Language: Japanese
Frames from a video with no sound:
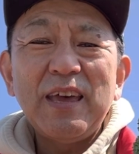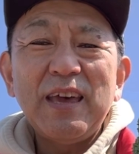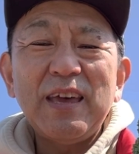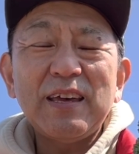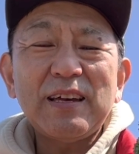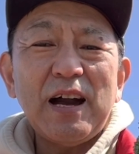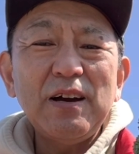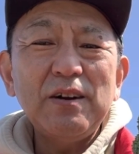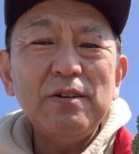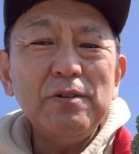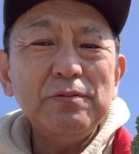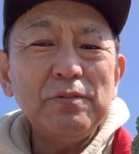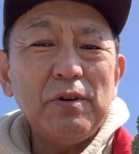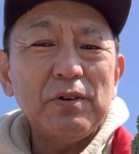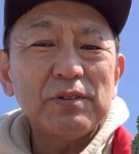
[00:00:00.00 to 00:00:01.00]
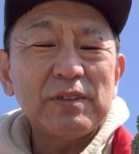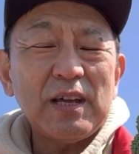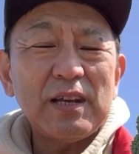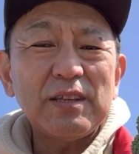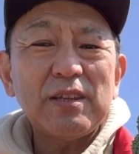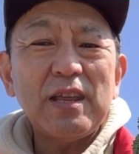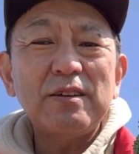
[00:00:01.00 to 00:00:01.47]
え看護婦を
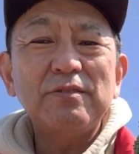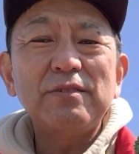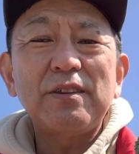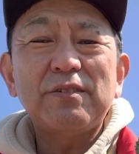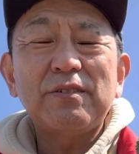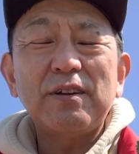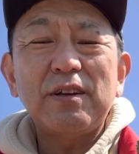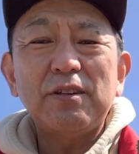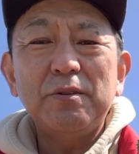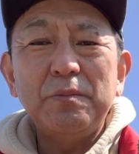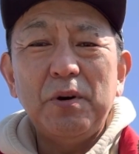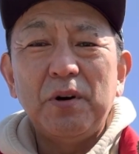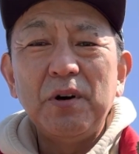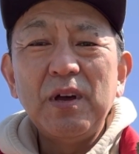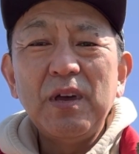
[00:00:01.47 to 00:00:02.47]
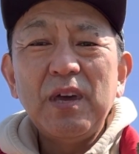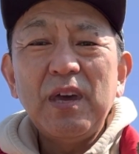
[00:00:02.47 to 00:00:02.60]
されているんですけれども、